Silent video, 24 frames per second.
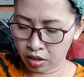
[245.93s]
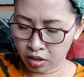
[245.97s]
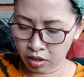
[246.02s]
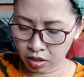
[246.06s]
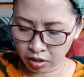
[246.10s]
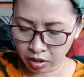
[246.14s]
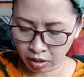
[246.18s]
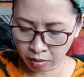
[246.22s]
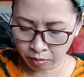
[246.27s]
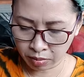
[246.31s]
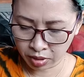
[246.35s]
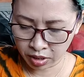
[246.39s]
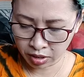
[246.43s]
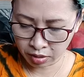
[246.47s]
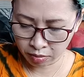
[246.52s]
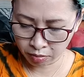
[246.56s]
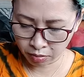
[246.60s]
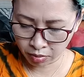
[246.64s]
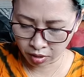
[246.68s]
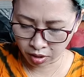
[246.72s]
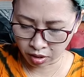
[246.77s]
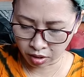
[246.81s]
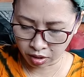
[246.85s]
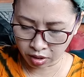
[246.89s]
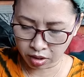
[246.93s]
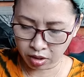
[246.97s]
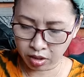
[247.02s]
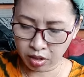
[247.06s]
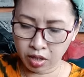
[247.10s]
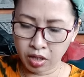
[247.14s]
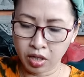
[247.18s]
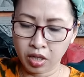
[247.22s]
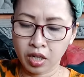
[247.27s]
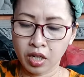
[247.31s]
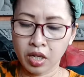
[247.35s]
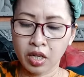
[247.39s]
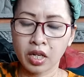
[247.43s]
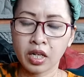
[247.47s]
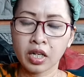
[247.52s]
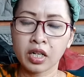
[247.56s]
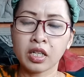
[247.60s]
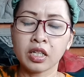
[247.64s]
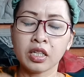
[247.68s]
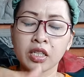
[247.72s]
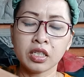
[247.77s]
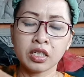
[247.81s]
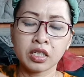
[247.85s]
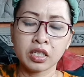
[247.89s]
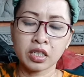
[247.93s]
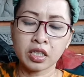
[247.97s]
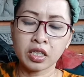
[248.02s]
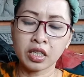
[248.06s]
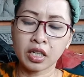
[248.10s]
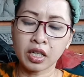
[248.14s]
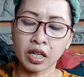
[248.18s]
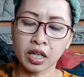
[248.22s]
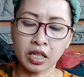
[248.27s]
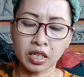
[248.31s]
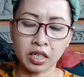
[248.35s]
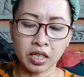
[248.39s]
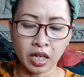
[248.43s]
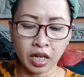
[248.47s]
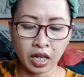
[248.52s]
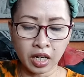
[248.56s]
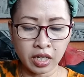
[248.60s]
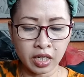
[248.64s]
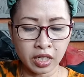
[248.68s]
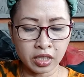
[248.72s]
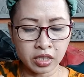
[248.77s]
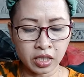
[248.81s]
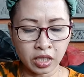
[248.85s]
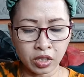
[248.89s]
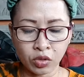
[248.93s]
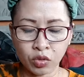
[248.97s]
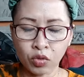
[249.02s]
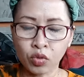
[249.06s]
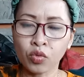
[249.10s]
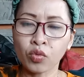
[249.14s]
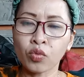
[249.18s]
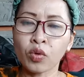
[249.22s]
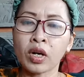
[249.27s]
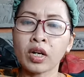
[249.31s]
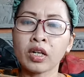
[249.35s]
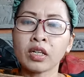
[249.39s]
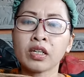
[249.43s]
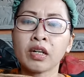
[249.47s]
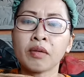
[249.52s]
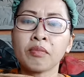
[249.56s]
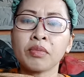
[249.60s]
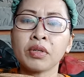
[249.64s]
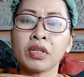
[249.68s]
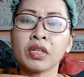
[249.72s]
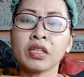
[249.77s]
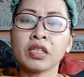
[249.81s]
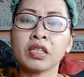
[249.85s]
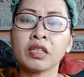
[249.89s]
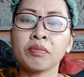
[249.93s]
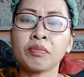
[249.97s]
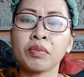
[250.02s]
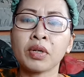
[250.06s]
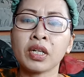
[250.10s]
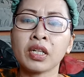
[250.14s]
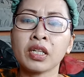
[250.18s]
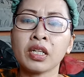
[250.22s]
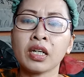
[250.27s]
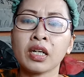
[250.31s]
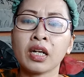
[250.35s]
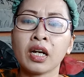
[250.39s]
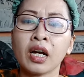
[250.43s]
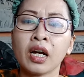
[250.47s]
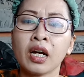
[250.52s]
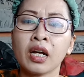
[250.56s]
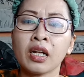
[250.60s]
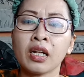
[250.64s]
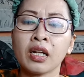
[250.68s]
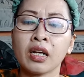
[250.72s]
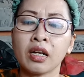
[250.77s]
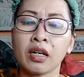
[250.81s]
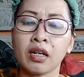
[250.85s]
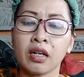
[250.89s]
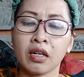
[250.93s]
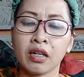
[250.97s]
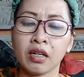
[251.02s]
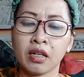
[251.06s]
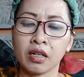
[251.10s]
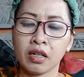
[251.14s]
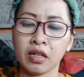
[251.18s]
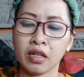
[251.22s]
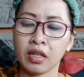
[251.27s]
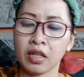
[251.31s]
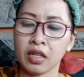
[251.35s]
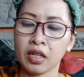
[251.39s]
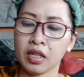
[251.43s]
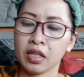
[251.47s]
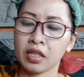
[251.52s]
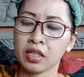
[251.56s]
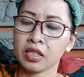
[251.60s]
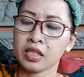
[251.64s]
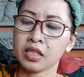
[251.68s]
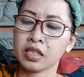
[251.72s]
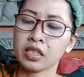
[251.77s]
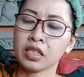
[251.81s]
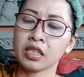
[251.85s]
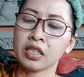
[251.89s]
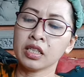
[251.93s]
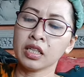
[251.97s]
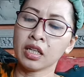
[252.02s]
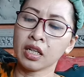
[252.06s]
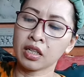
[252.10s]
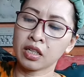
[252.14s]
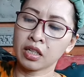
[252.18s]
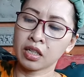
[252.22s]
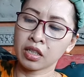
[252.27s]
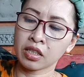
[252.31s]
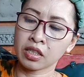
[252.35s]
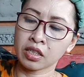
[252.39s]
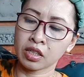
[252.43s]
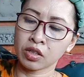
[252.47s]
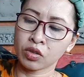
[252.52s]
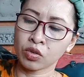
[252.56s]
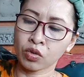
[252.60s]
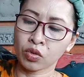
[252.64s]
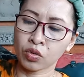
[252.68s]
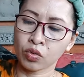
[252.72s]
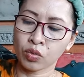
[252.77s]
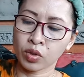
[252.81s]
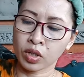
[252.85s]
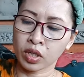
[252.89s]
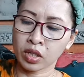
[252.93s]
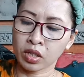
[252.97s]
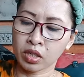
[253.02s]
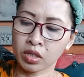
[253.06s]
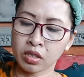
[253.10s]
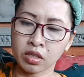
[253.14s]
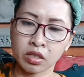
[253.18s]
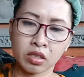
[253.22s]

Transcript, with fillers: 65 di sini kak dia ada satu ruang tapi zippernya nggak ada di sini ada satu ruang